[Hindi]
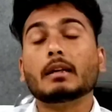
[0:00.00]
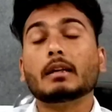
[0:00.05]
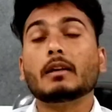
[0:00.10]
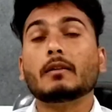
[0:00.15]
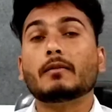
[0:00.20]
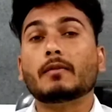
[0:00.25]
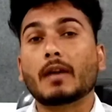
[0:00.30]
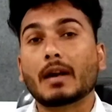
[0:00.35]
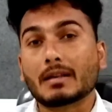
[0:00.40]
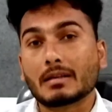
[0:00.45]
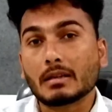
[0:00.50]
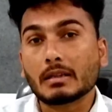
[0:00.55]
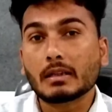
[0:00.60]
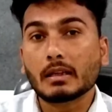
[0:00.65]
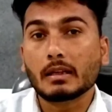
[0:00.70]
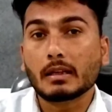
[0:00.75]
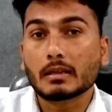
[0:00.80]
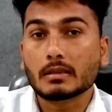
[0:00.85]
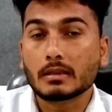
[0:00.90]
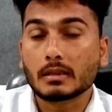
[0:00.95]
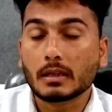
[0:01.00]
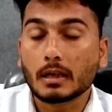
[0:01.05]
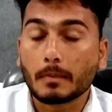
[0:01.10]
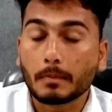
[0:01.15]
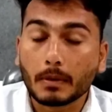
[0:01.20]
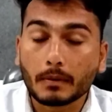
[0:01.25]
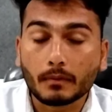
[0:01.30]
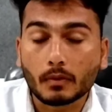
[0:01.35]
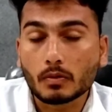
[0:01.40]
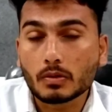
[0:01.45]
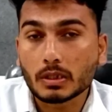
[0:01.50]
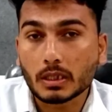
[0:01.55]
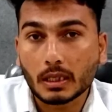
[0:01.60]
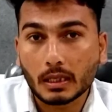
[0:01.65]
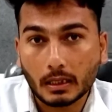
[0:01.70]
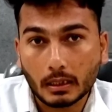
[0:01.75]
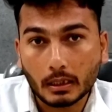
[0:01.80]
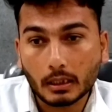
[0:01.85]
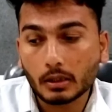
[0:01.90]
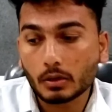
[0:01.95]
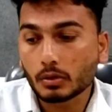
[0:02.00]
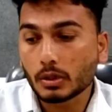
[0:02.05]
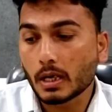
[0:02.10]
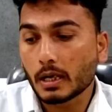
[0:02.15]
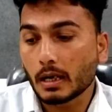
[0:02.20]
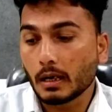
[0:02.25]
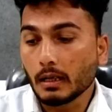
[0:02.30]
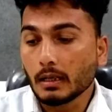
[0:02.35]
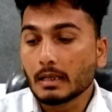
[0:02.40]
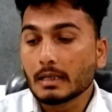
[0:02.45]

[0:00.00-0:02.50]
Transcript: यानी कि फाटले तरीके से अपने फ़ोन से कनेक्ट हो जाएगा